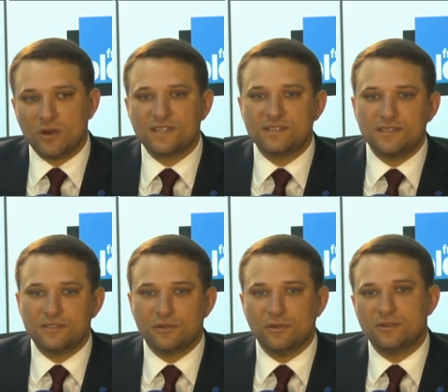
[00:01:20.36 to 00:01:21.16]
Alors ça, c'est
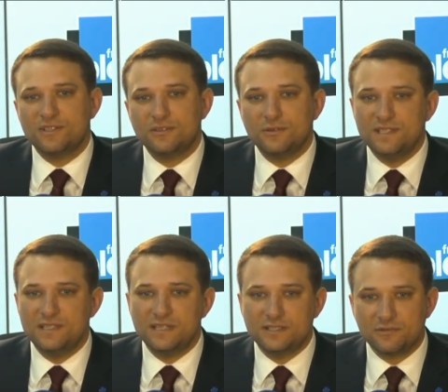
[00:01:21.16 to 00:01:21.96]
ce, que, c'est ce que
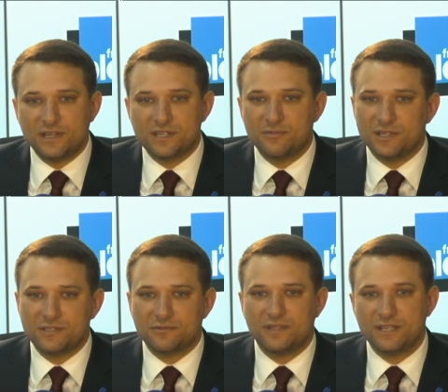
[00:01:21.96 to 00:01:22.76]
disent les sondages, mais les
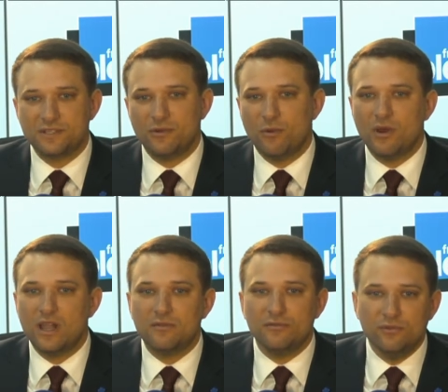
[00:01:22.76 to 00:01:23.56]
sondages, on
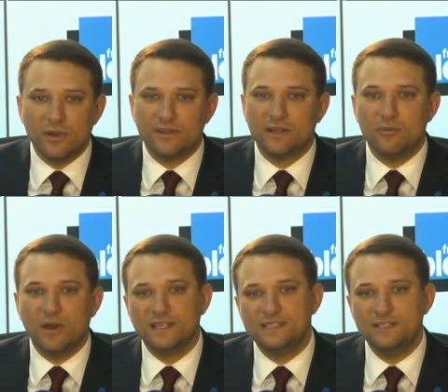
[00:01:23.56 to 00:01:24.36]
l'a vu avec le
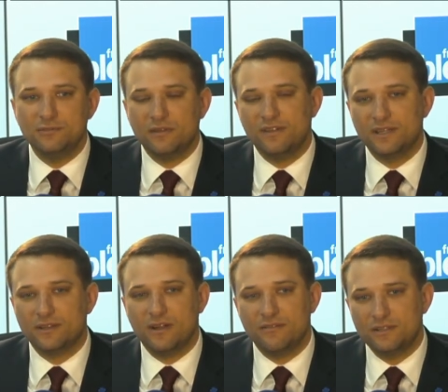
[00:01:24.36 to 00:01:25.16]
Brexit ou
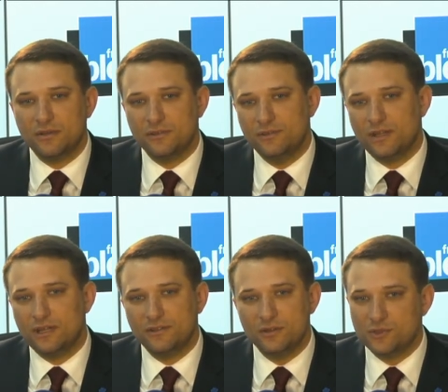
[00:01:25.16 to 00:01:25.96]
avec euh, la victoire de
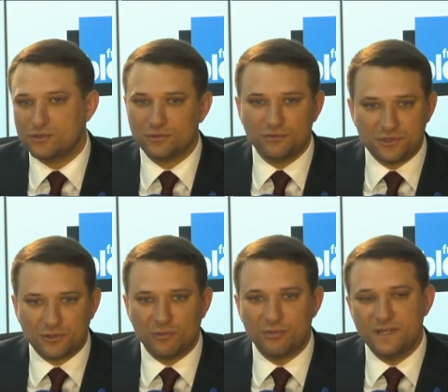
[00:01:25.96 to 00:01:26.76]
Donald Trump, se sont tous
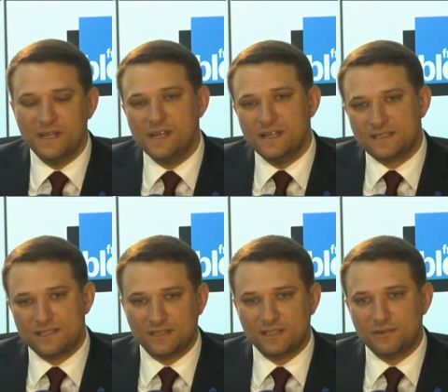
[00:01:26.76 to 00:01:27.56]
trompés.
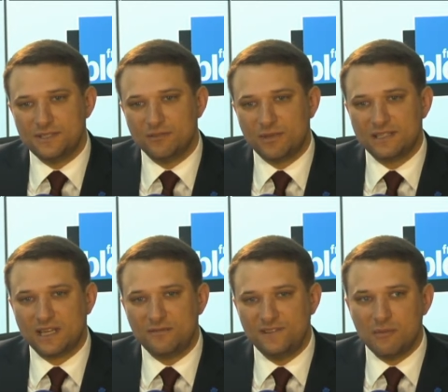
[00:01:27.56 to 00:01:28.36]
Ces derniers temps, ils ne sont pas
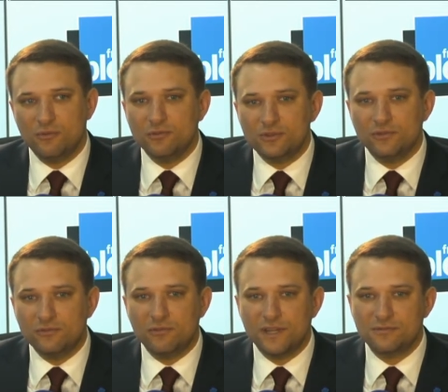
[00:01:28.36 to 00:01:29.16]
très fiables. Nous, ce que
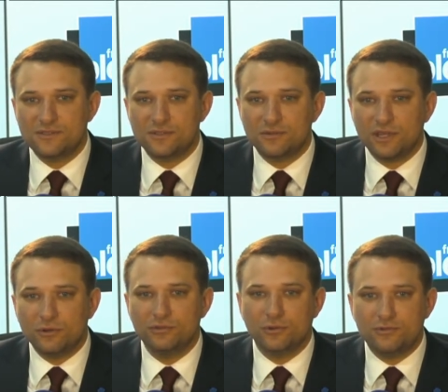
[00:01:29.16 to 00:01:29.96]
nous voyons, ce sont les
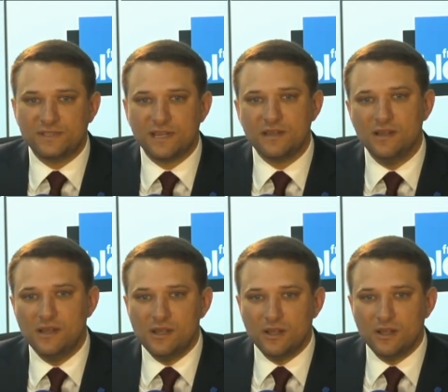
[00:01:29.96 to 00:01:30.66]
retours du terrain.